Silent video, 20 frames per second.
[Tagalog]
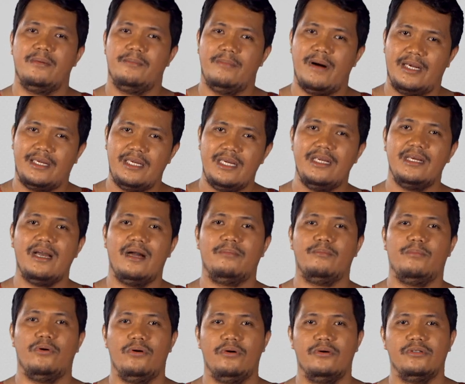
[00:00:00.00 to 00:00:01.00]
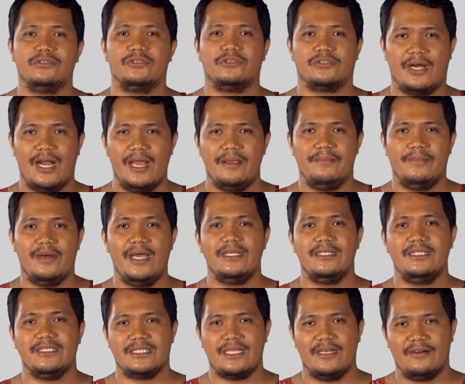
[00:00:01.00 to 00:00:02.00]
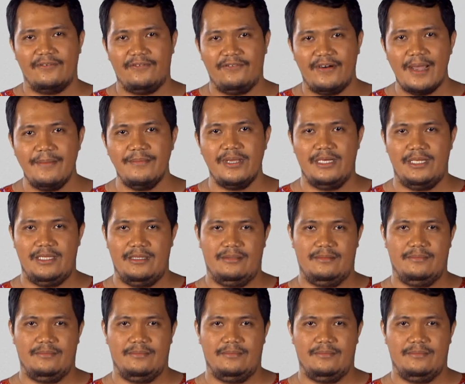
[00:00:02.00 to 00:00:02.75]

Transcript: maging ang buong tribe ay isang family.